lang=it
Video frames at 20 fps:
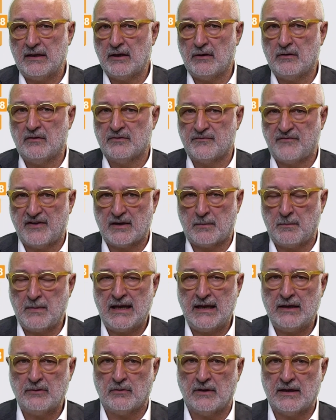
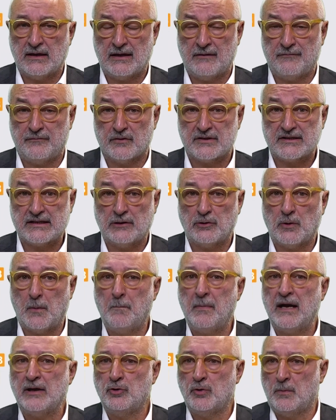confermato e rafforzato,
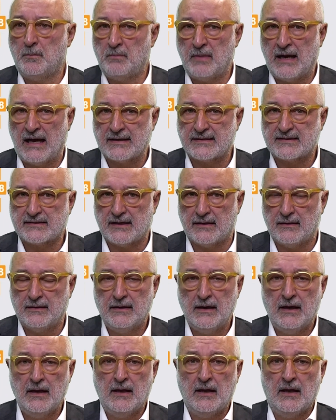ma non basta.
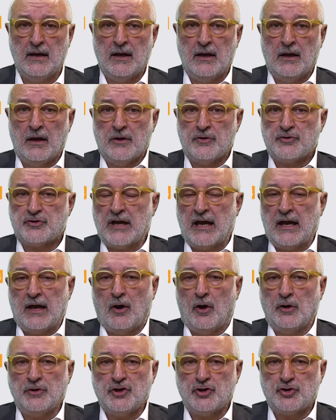Cioè,
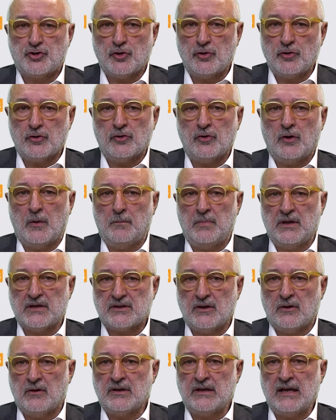oggigiorno
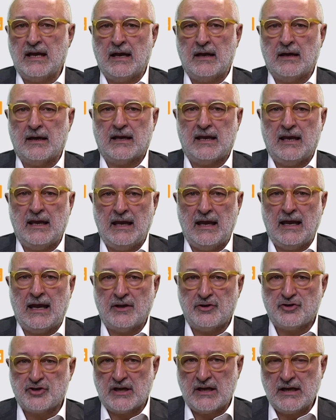bisogna che a
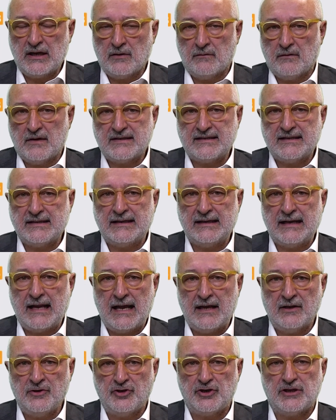Genova si
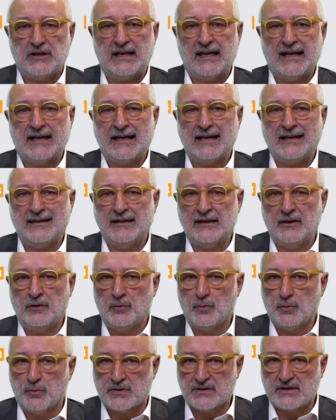rilanci la grande
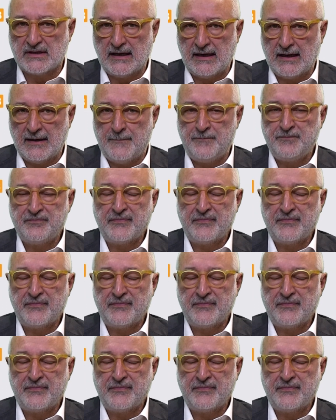industria,